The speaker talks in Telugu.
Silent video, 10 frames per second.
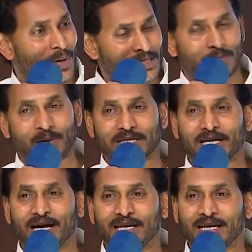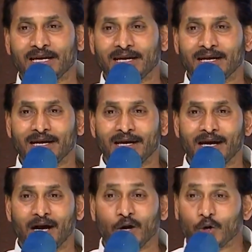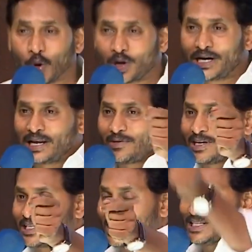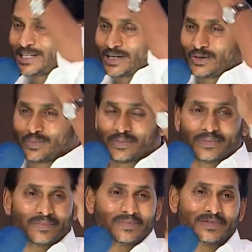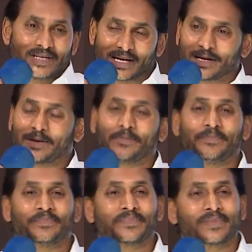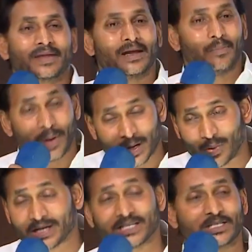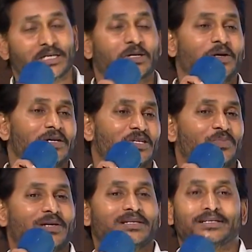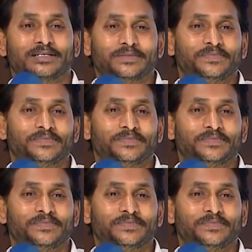ప్రతి పథకాన్ని డోర్ డెలివరీ చేయించాడు జగన్ మన వైఎస్ఆర్ కాంగ్రెస్ పార్టీ